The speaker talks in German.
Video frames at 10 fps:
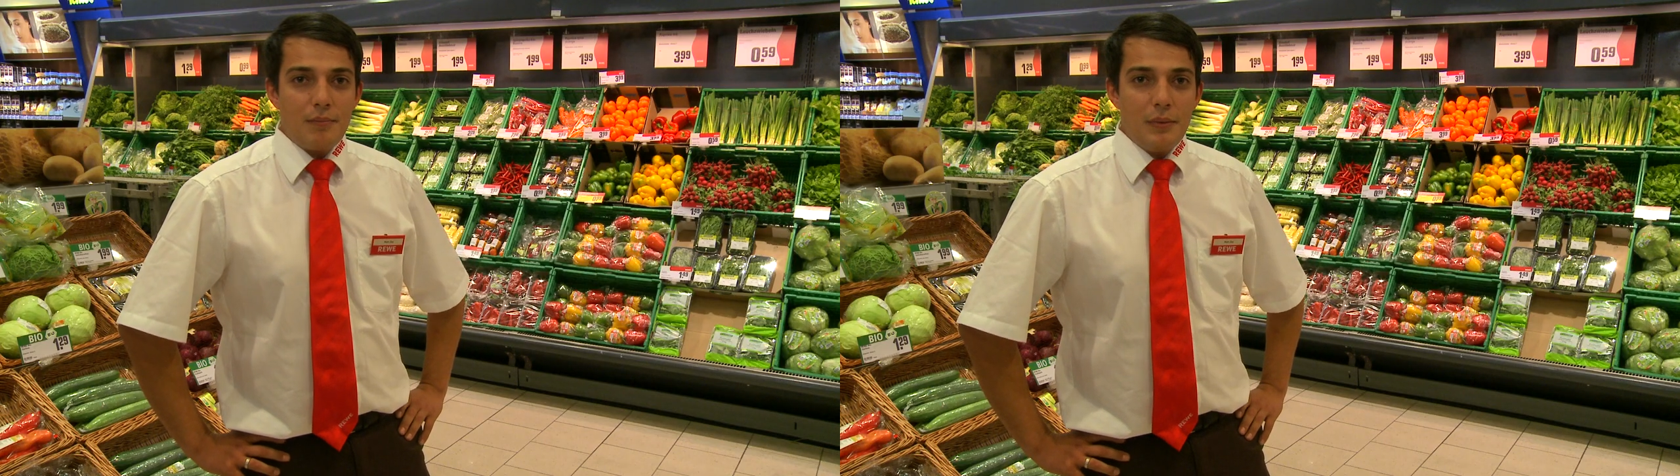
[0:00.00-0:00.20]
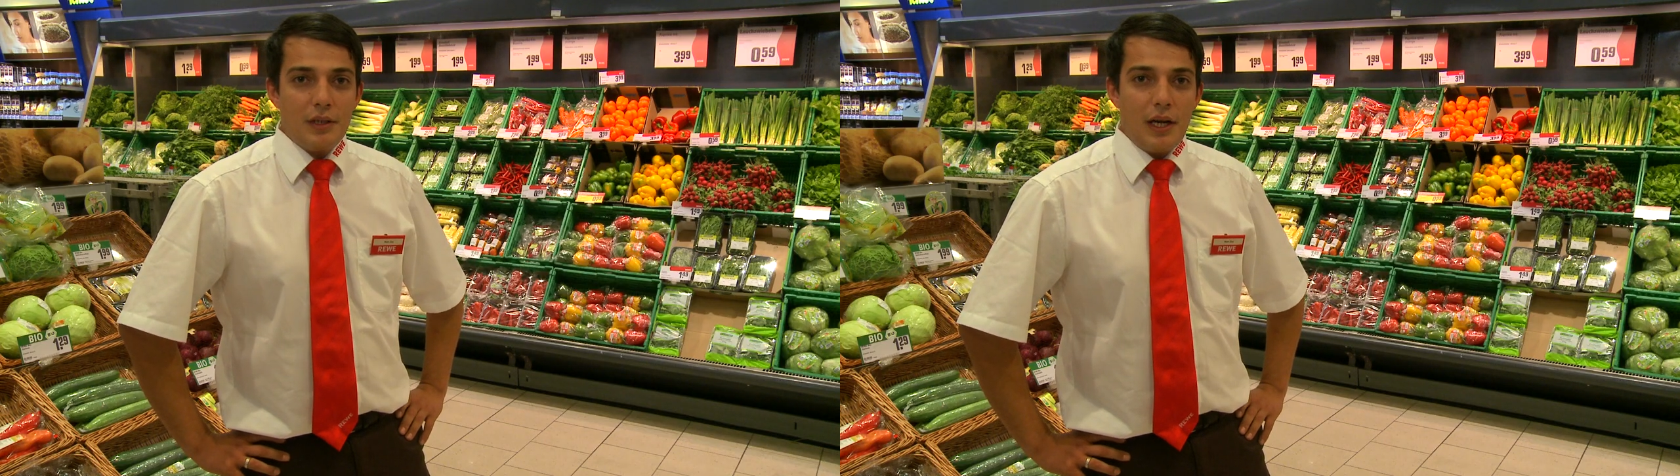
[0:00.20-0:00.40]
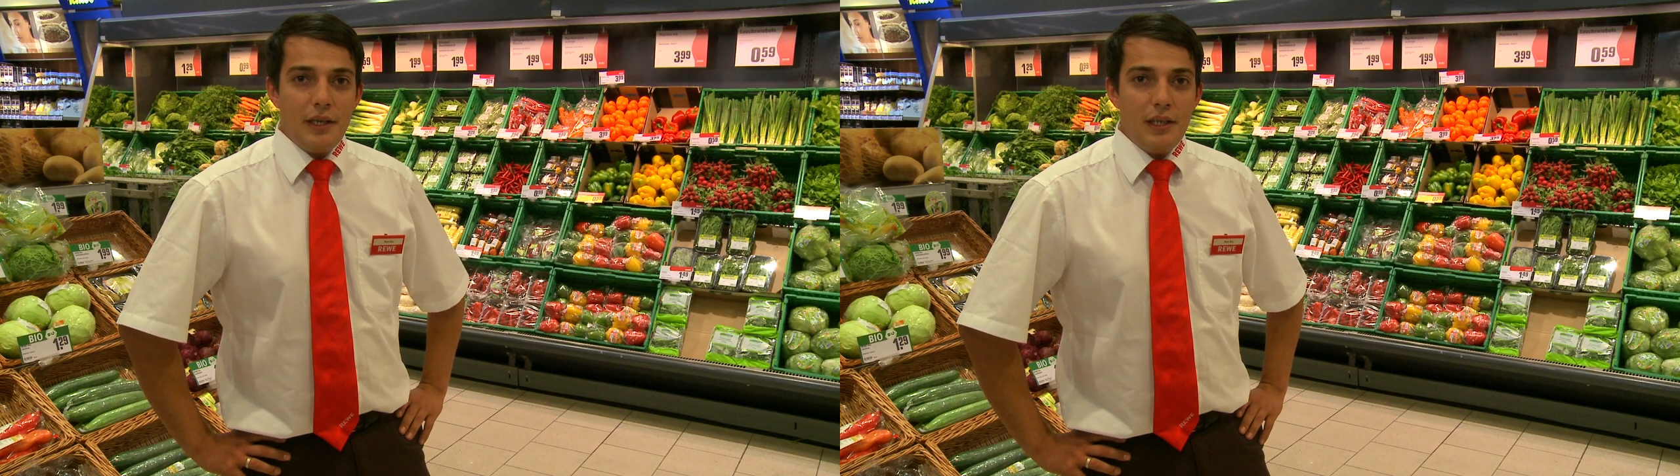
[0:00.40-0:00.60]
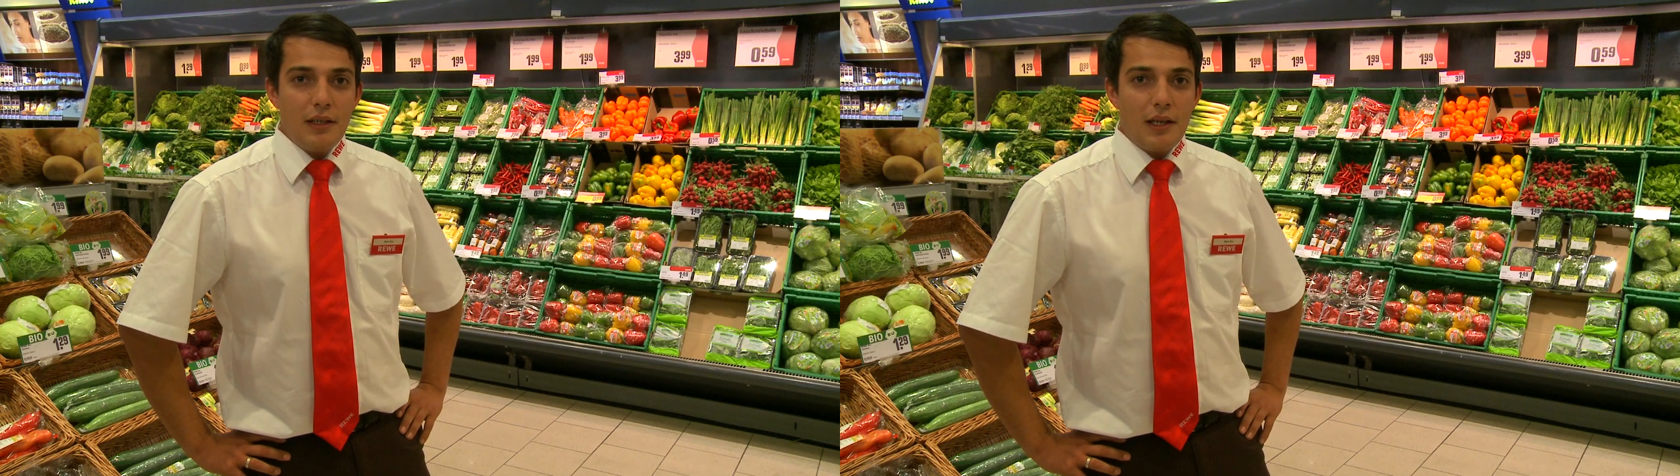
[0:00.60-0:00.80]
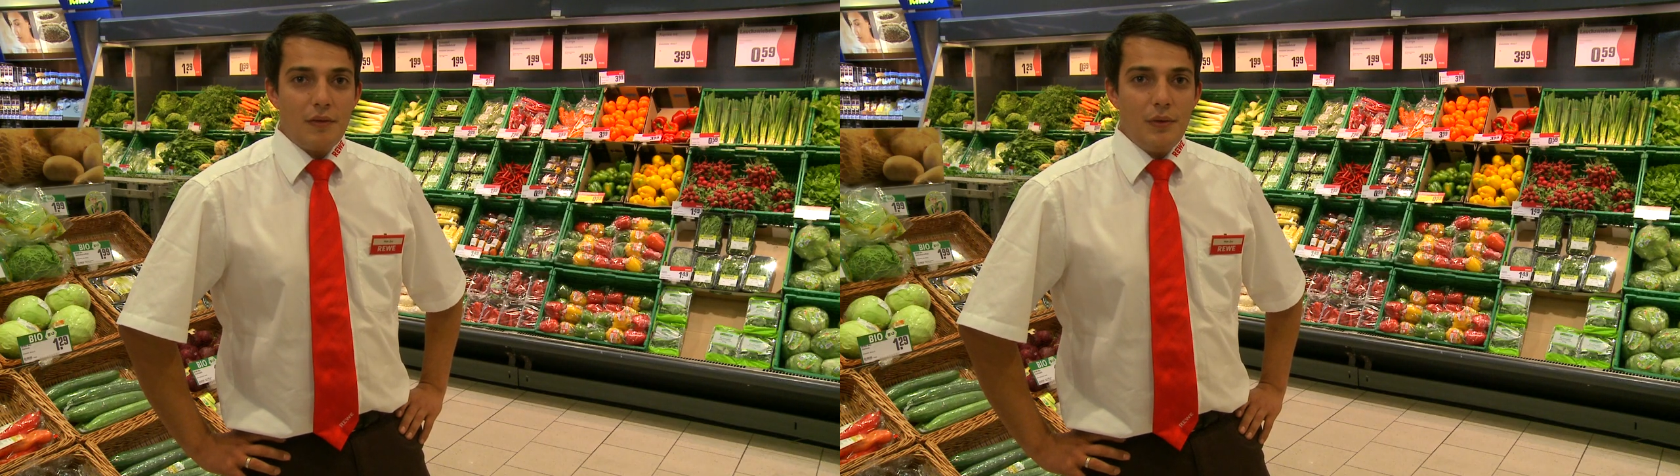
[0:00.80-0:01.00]
mit
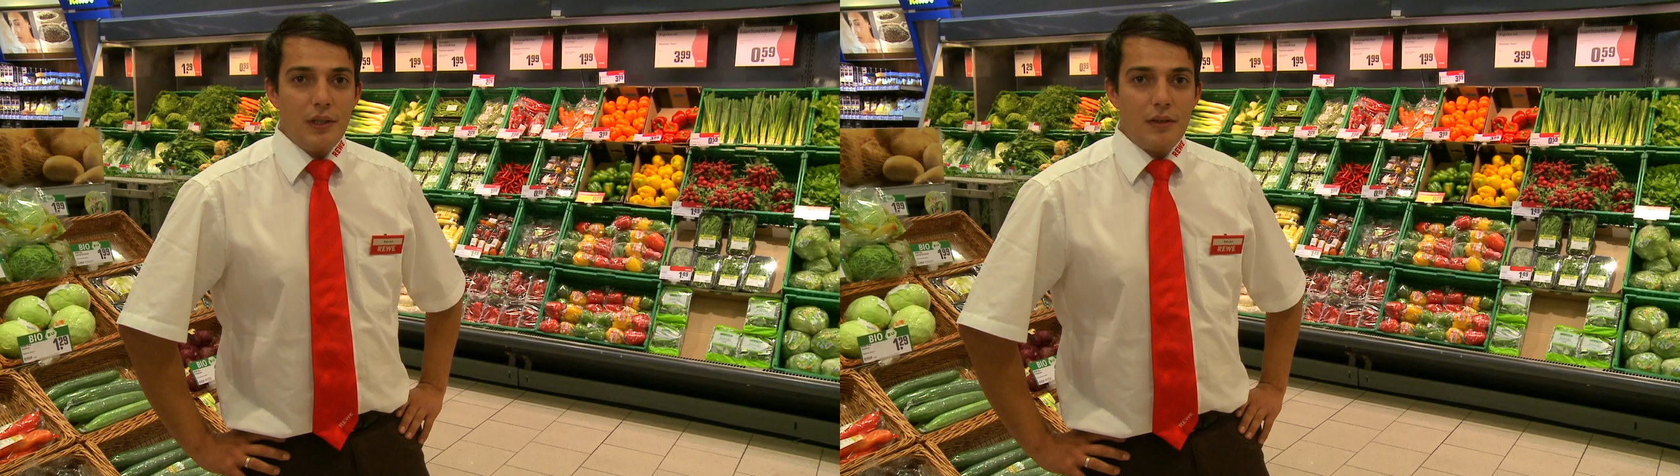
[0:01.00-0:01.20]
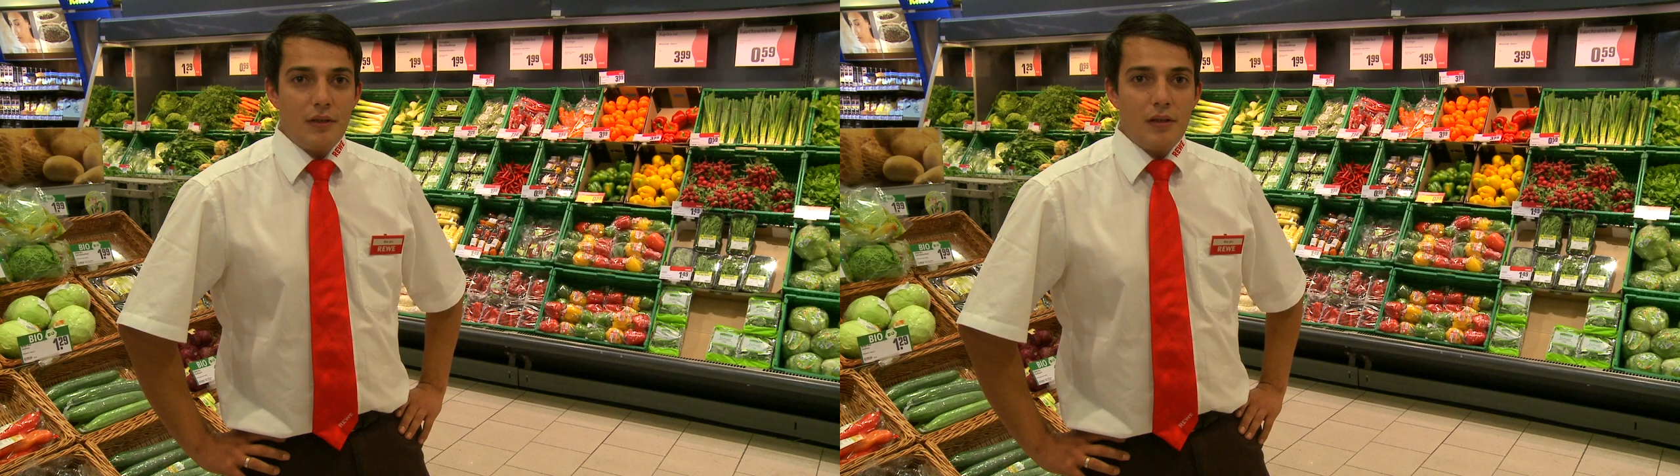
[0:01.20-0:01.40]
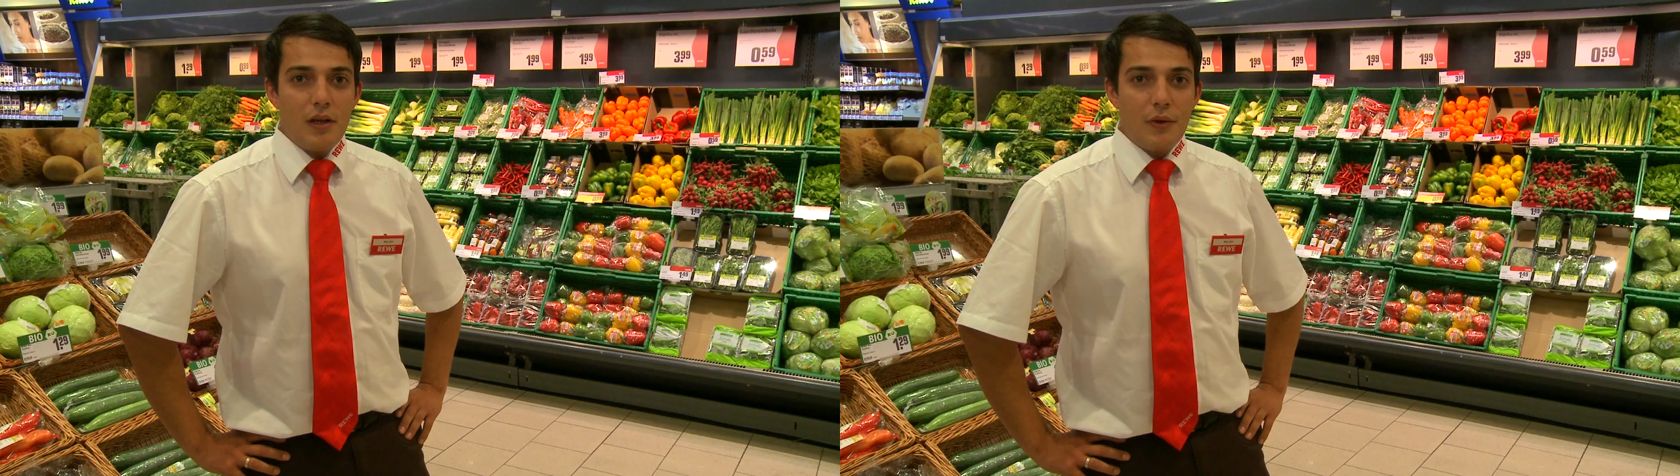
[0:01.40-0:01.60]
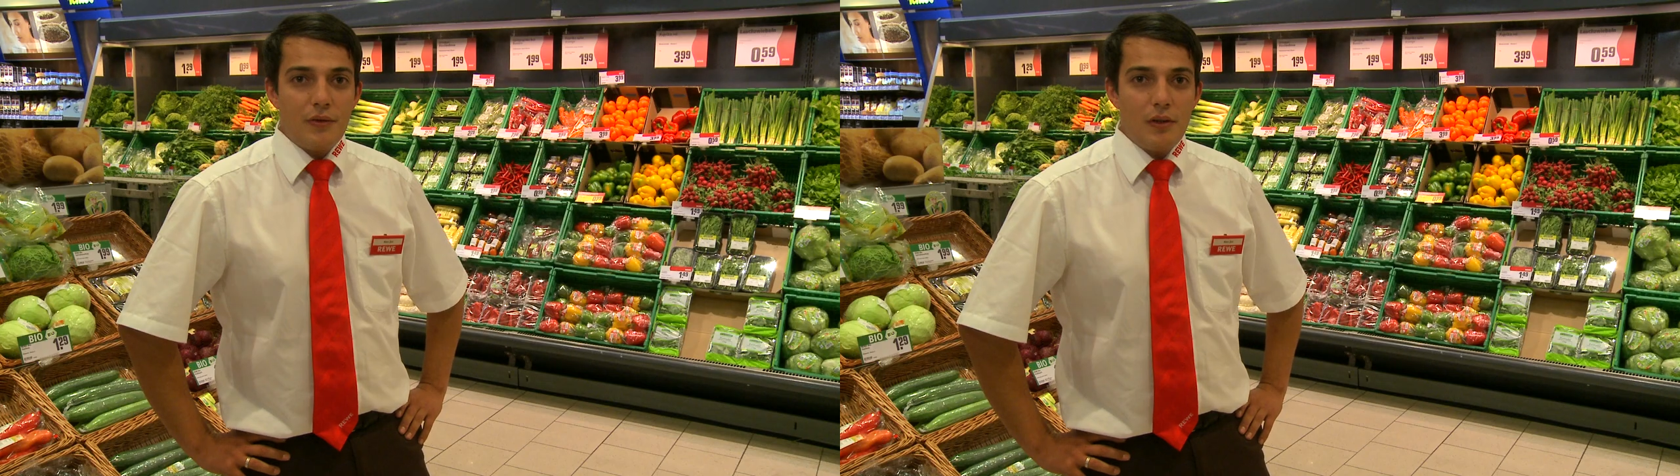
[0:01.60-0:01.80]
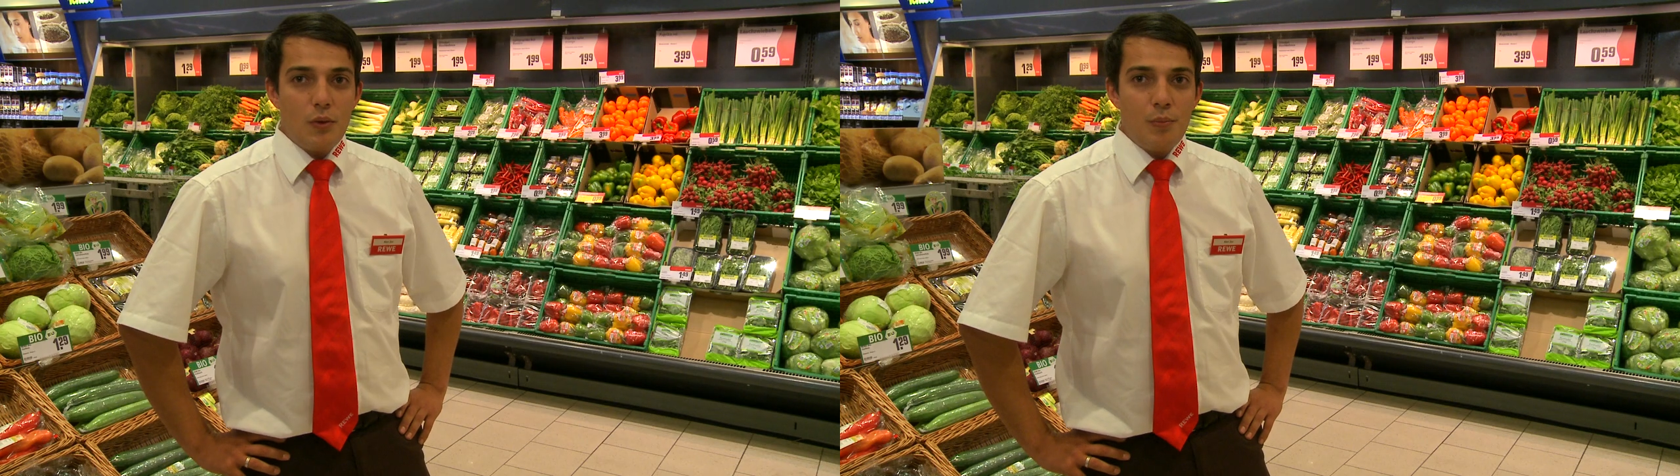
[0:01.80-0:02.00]
einigen Landwirten
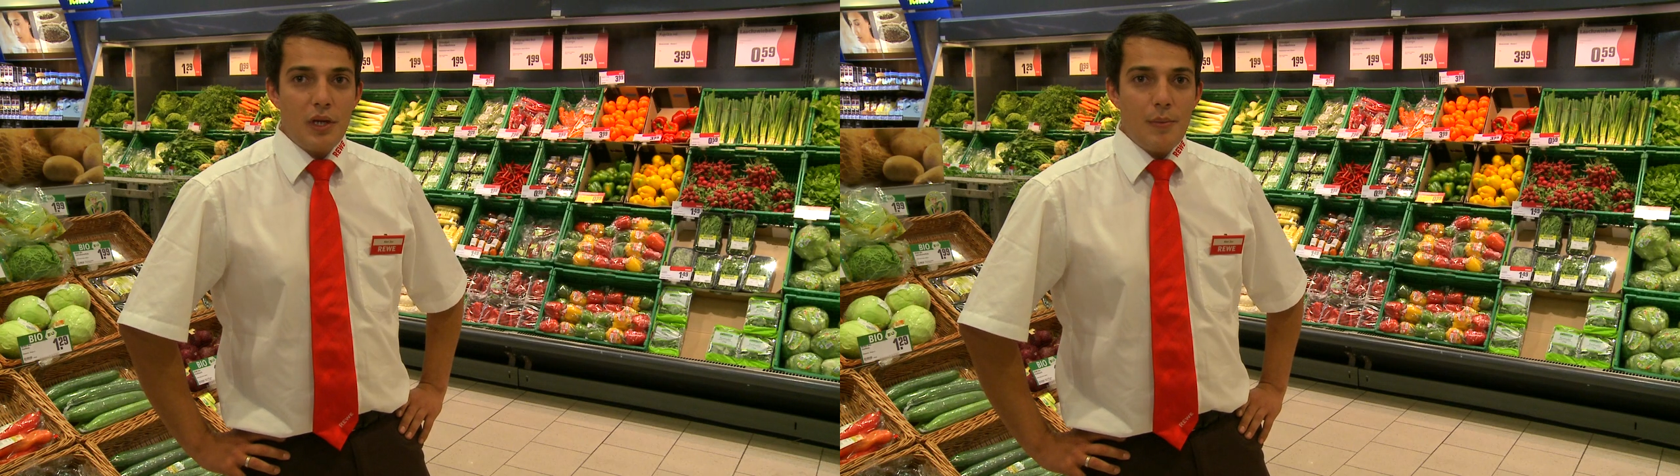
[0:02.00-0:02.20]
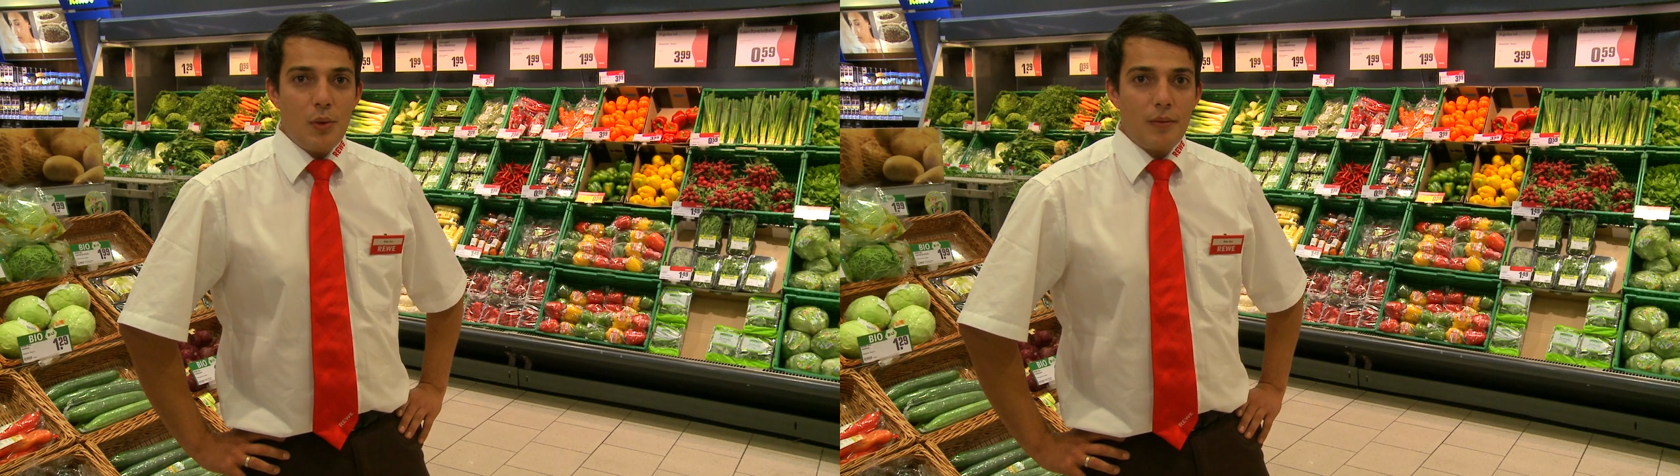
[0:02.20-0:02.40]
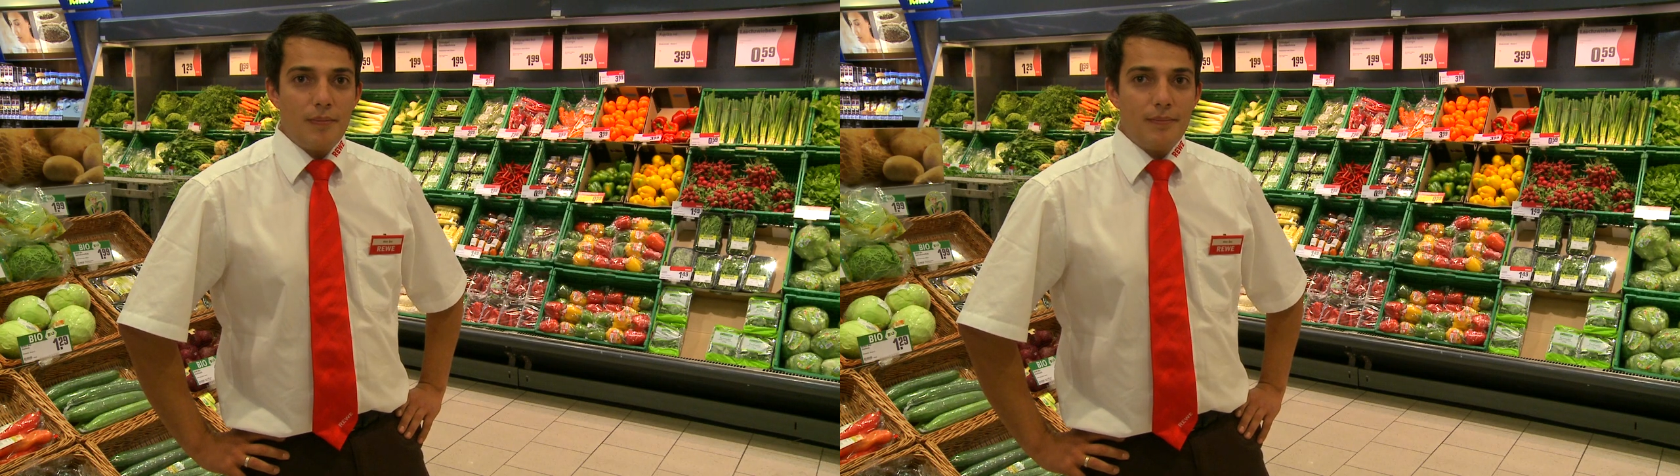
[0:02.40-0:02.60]
aus den Umgebungen.